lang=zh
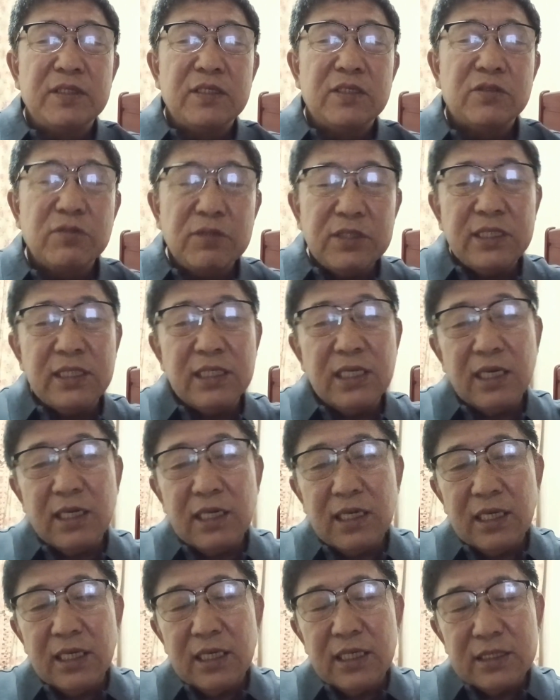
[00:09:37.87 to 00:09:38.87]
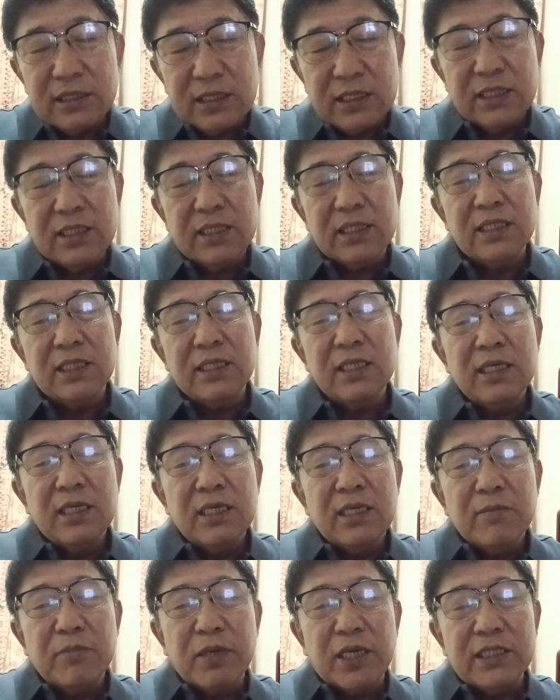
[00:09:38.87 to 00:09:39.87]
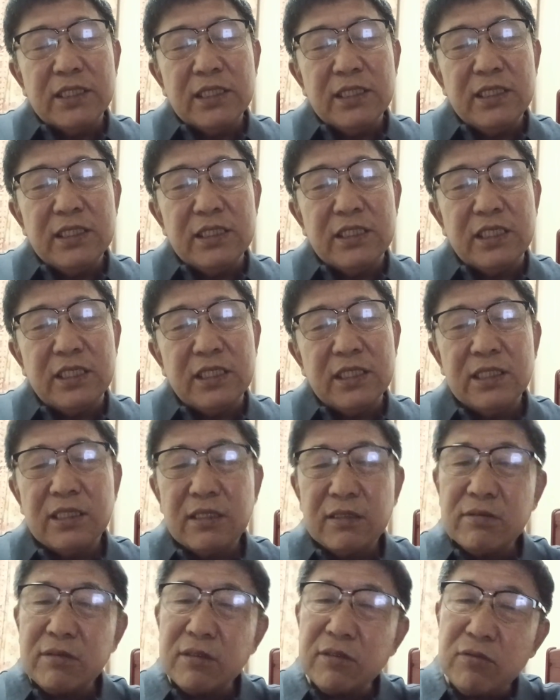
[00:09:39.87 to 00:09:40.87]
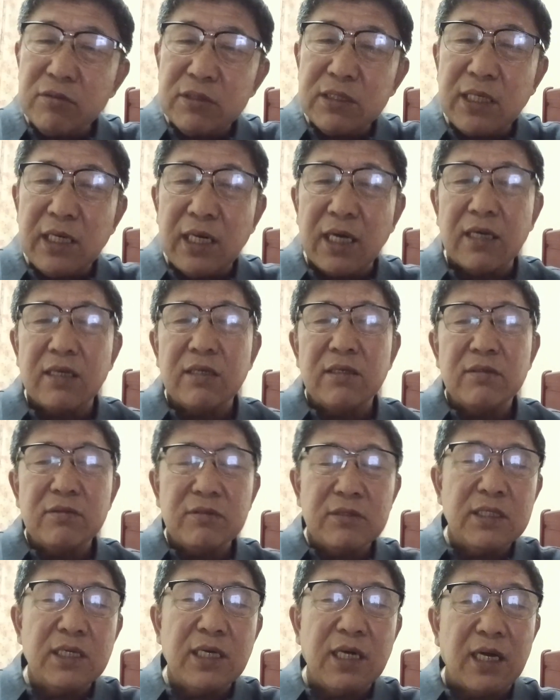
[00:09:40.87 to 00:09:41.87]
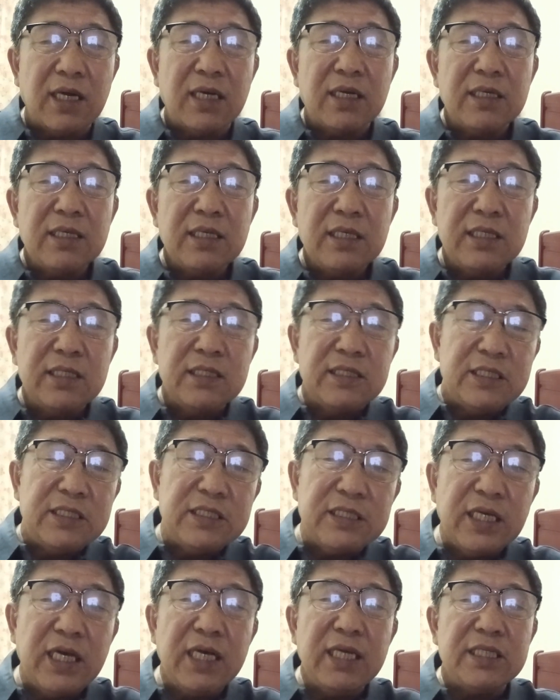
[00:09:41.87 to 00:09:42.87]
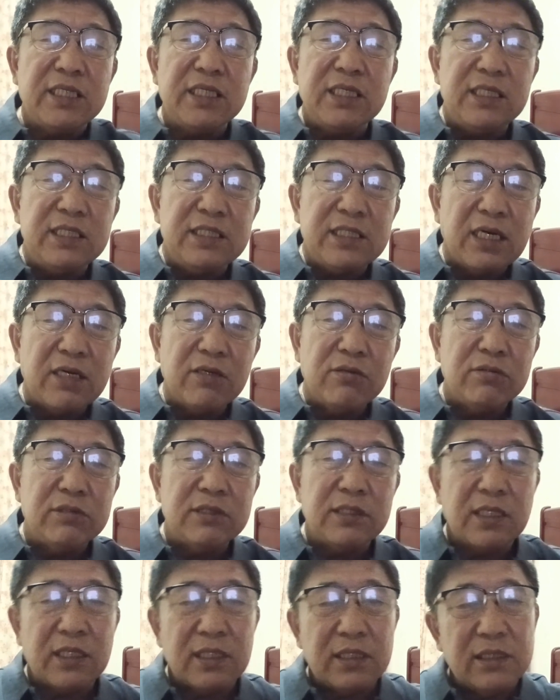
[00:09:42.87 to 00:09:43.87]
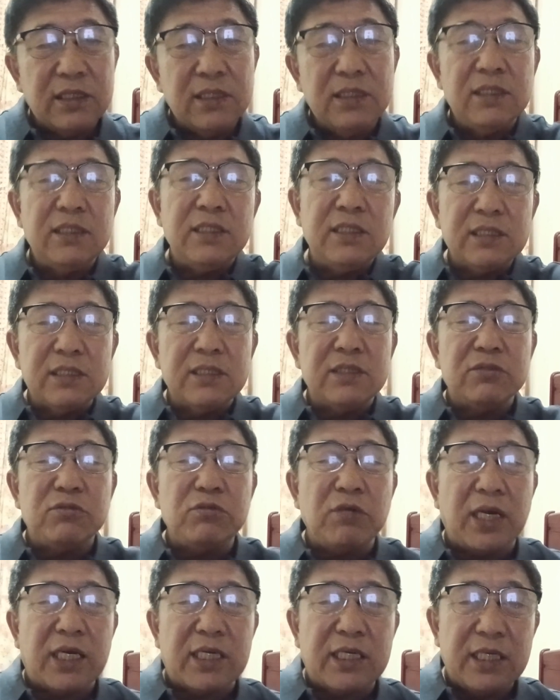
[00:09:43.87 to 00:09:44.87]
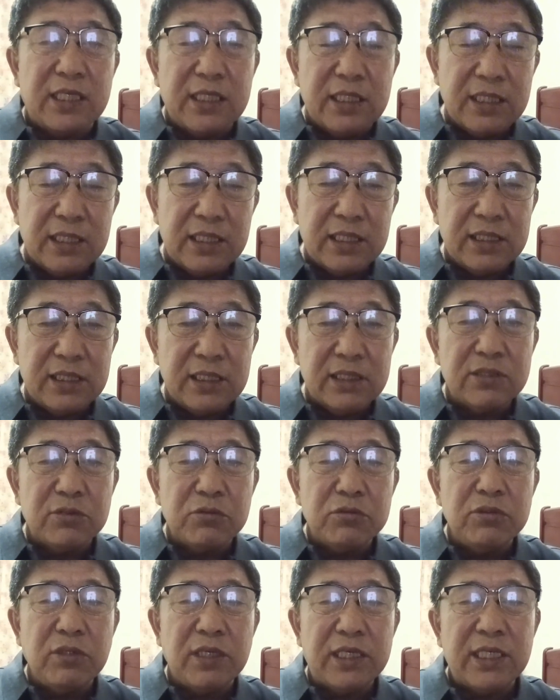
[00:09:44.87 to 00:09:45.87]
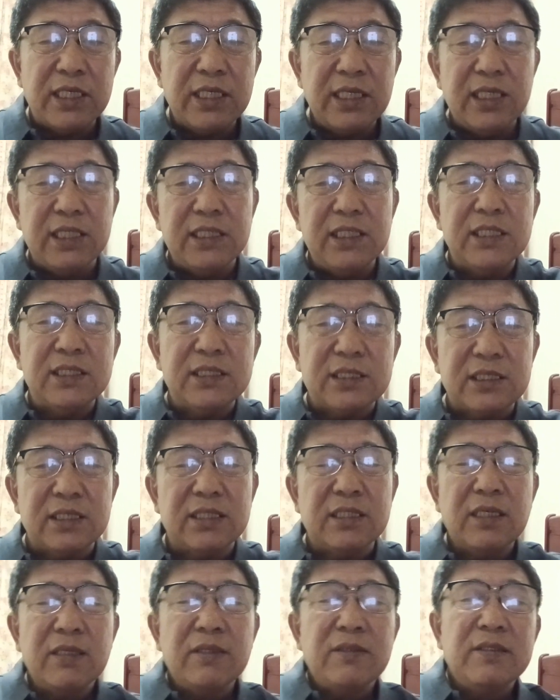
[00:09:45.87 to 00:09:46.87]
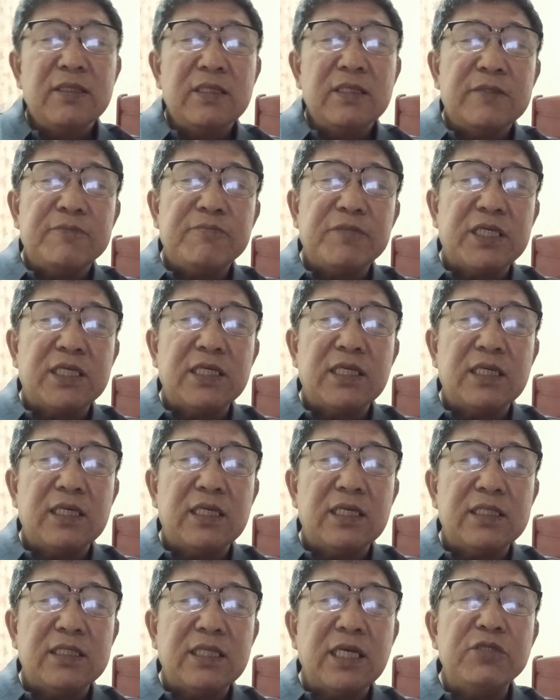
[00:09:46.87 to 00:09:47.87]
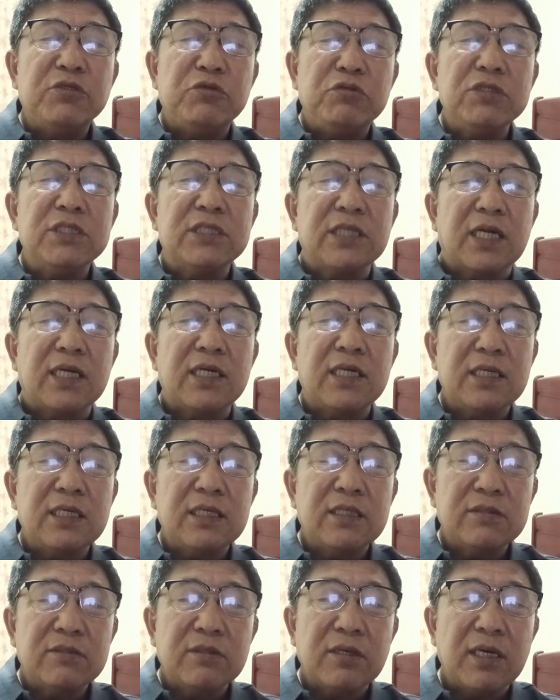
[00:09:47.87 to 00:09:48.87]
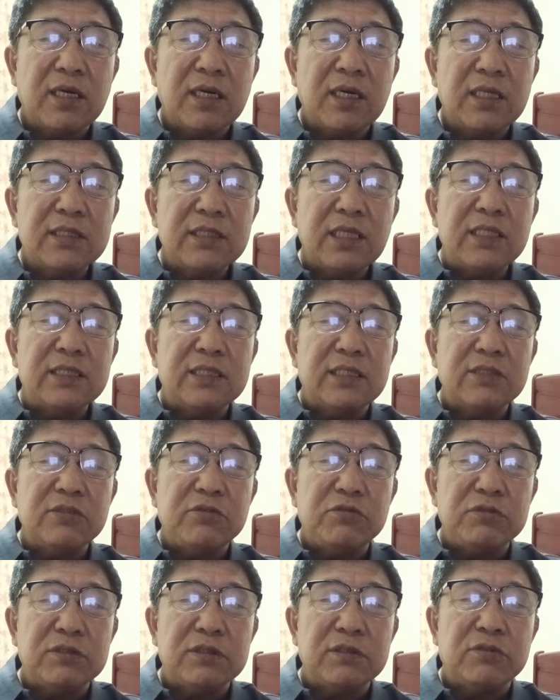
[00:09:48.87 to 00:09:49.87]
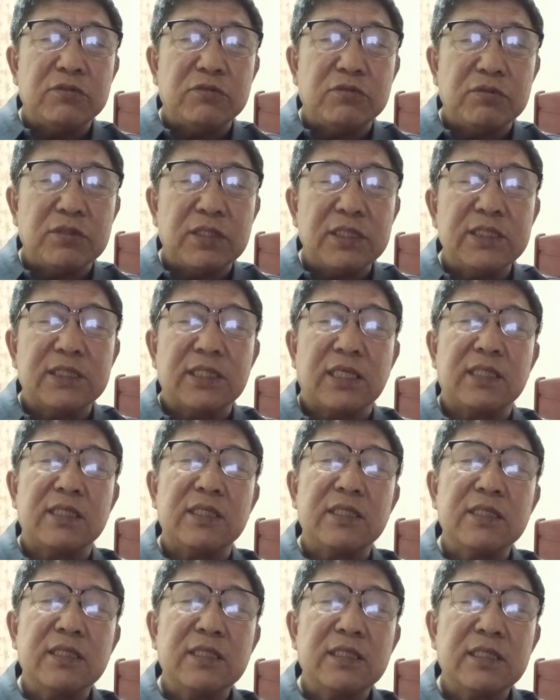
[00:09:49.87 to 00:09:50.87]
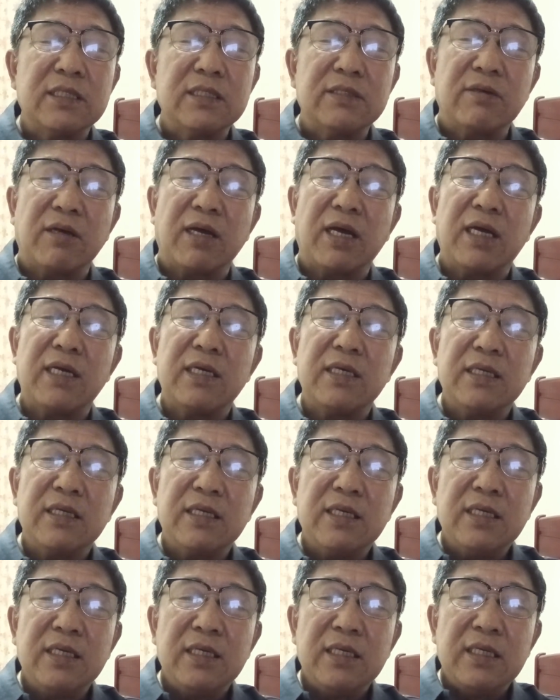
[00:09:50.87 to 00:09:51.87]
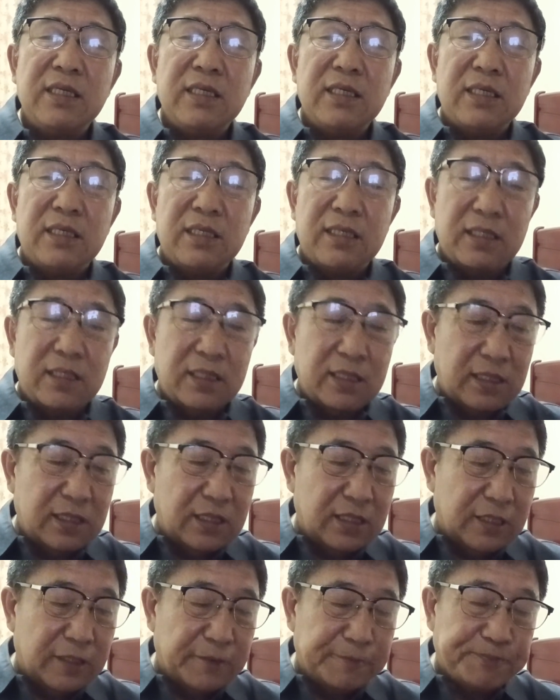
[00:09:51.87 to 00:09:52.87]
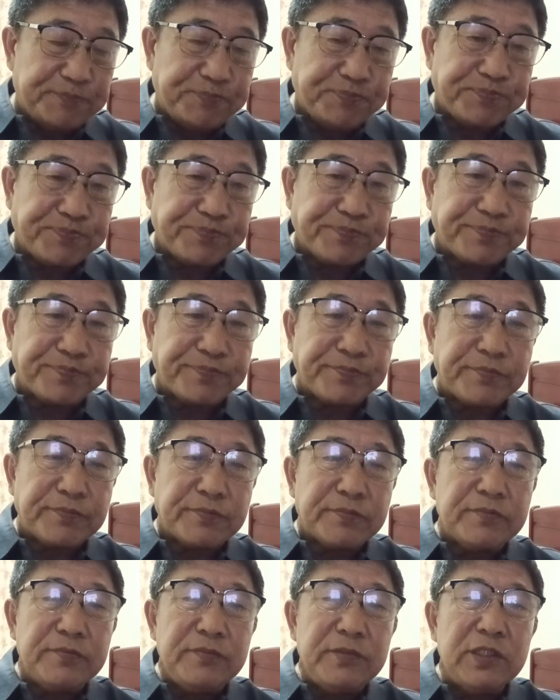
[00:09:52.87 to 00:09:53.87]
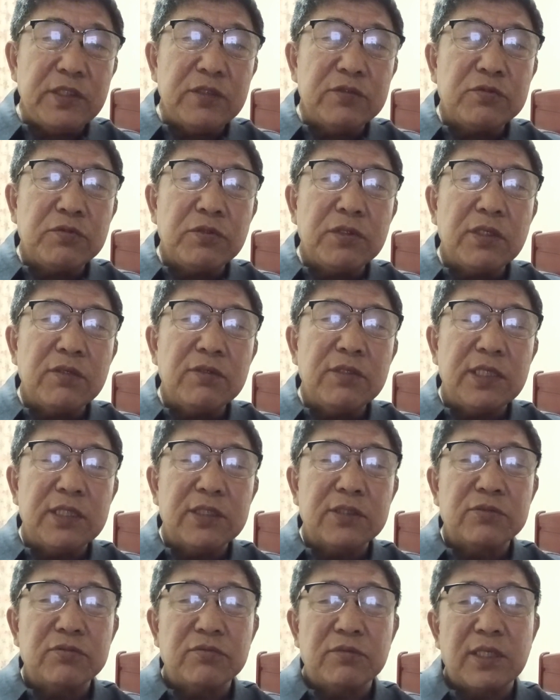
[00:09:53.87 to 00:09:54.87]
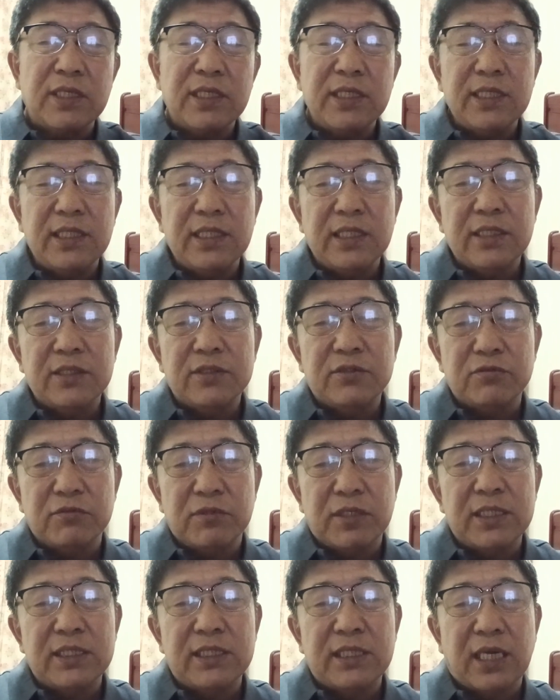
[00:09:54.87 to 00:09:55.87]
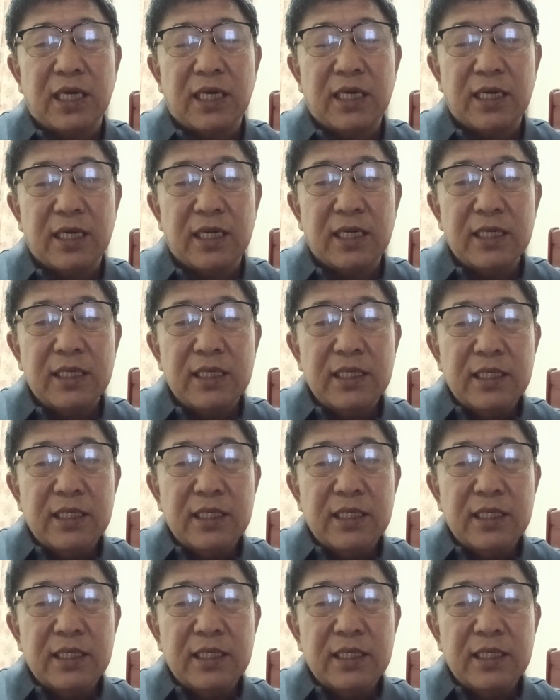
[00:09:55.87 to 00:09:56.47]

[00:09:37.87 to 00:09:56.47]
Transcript: 所以现在这个百姓一提呢，哎，郭德纲，郭德纲，你再提姜昆呢，一一个是卷人，一个周卷人，一个是那个带娶婶儿是吧？带上娶娶了婶儿是吧？呃，最后也说的说一下哈。